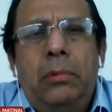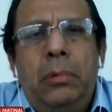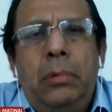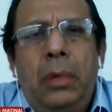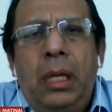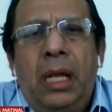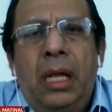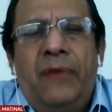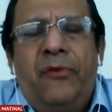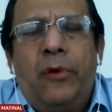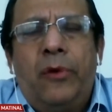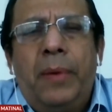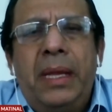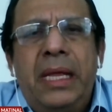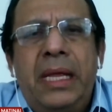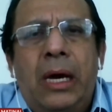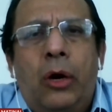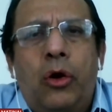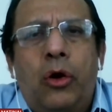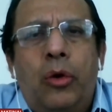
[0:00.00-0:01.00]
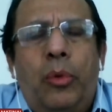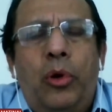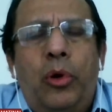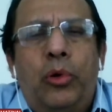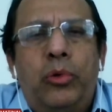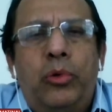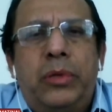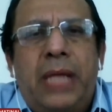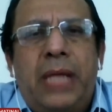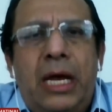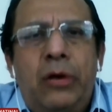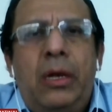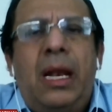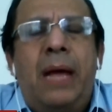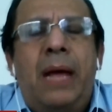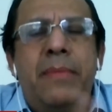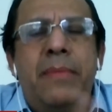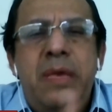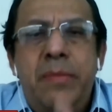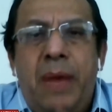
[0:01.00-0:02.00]
la forma de ahorro voluntario en
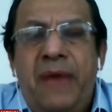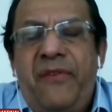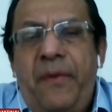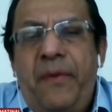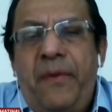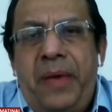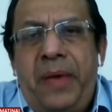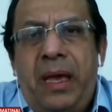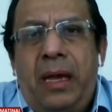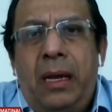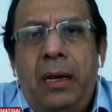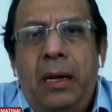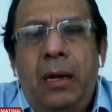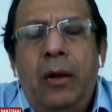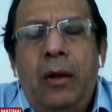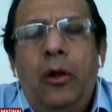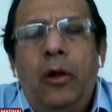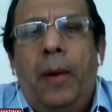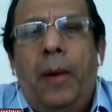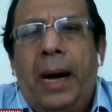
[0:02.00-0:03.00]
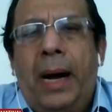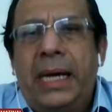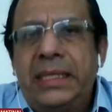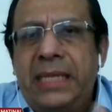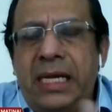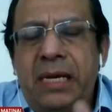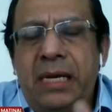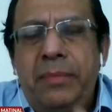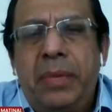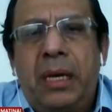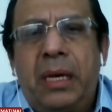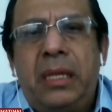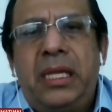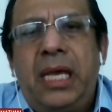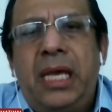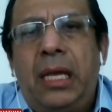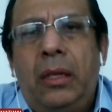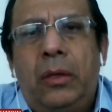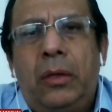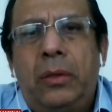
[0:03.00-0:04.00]
la misma FP. Lo van a seguir
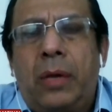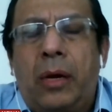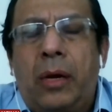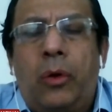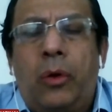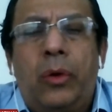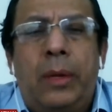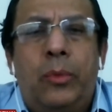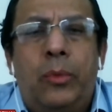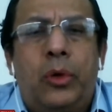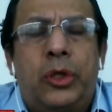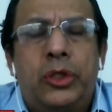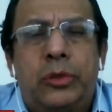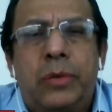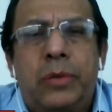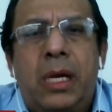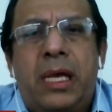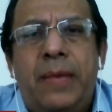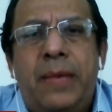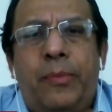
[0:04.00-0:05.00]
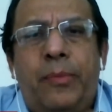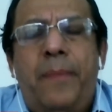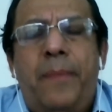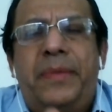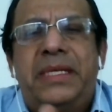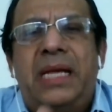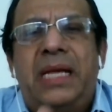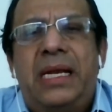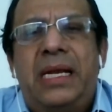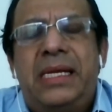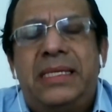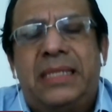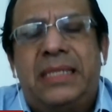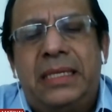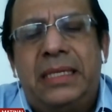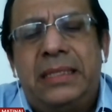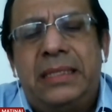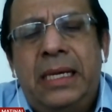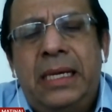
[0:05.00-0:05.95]
invirtiendo, recordemos que es un equipo de especialistas,